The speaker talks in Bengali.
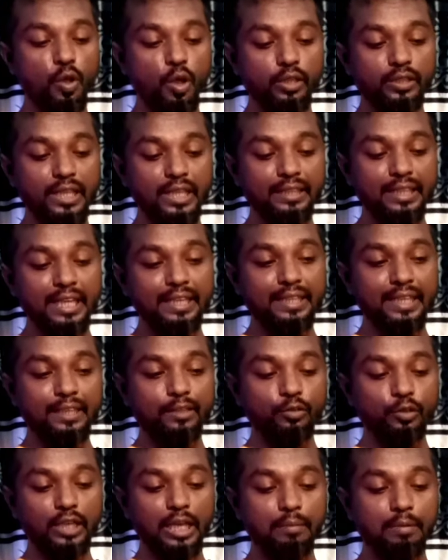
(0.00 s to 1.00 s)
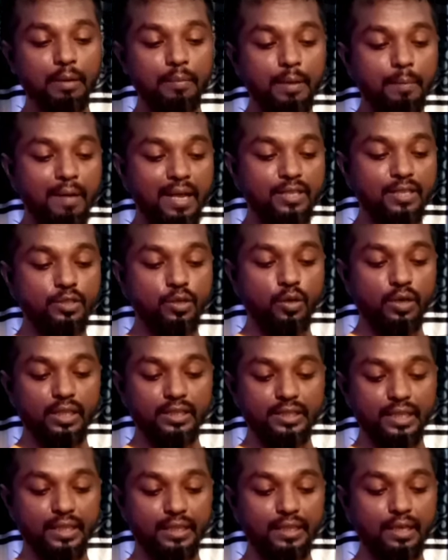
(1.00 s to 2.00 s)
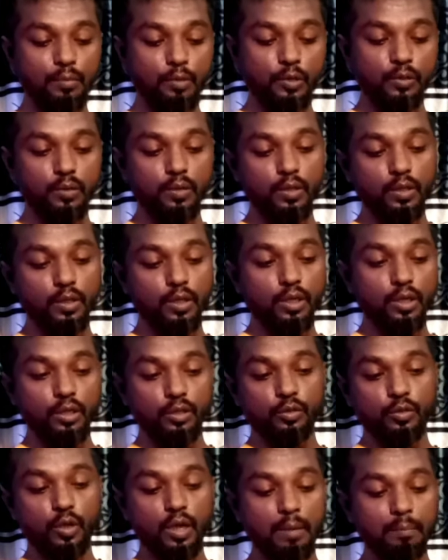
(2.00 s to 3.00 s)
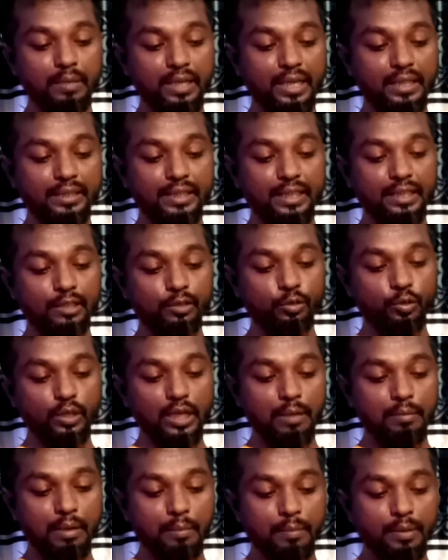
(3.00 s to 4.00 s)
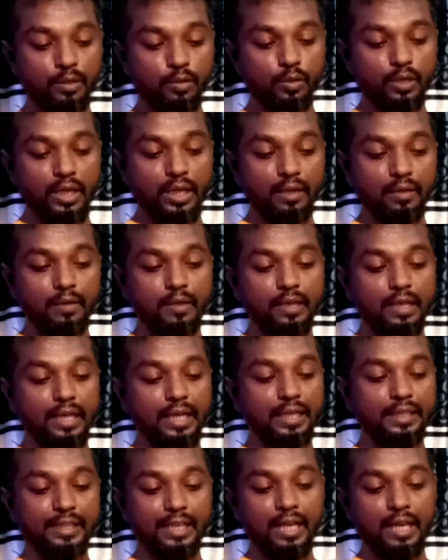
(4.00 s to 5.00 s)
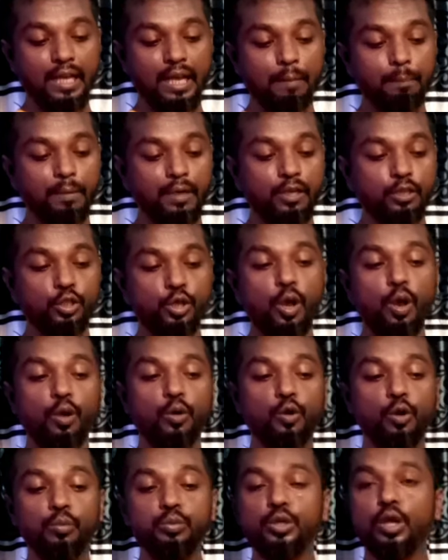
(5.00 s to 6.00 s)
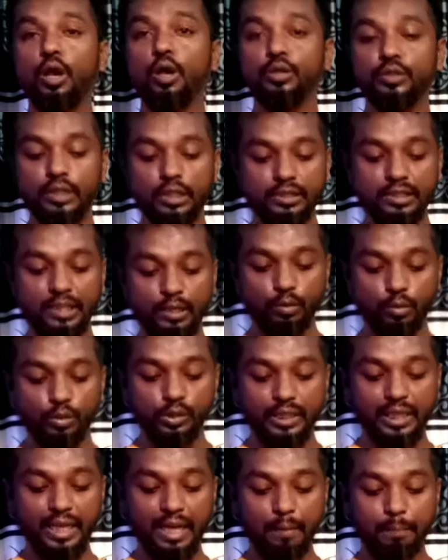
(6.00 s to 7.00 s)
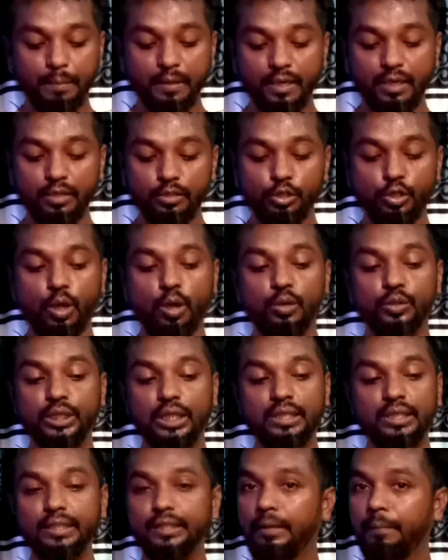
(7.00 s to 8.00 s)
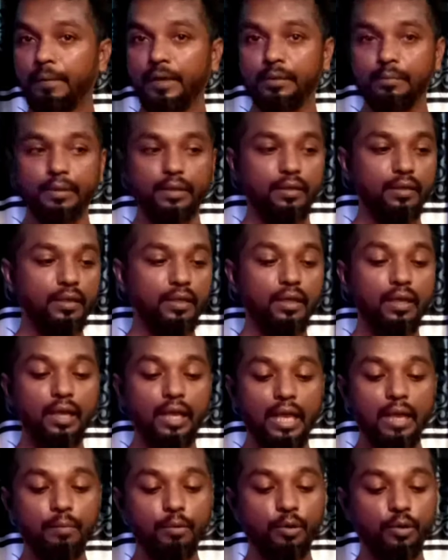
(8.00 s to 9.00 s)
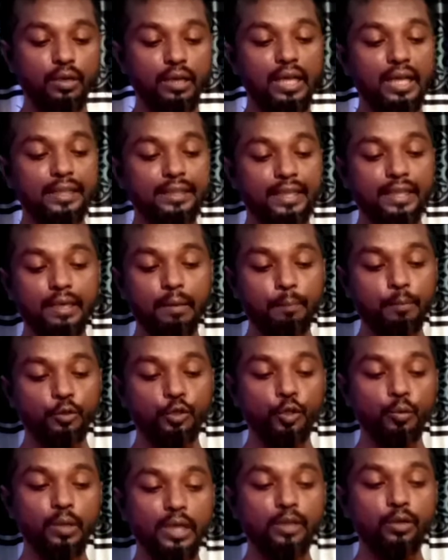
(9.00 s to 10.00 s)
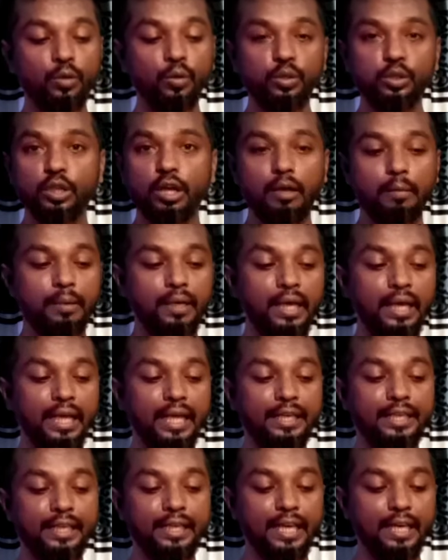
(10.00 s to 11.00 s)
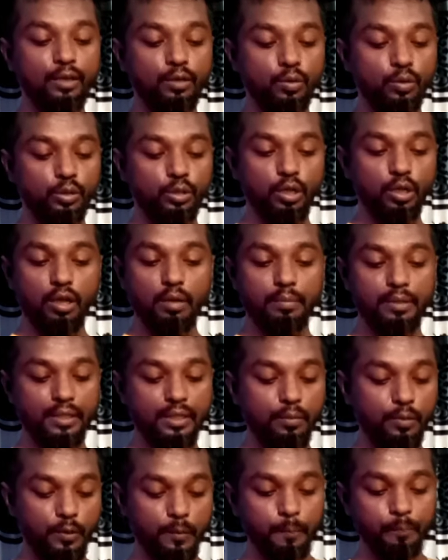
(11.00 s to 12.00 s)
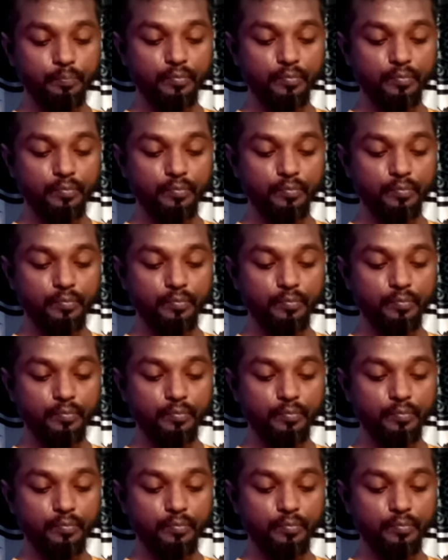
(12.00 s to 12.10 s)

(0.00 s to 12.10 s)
অর্থাৎ এটা কিন্তু এইভাবে ভাস করা যায় কেমন তো আমরা এটা কিন্তু এইভাবে করে এটা আপনারা খুব সহজে যে কোনো জায়গায় আপনারা সহজেই নিতে পারবেন এবং এটাকে প্রথমে এই খুলতে হবে এটাকে এই খুলতে হবে কেমন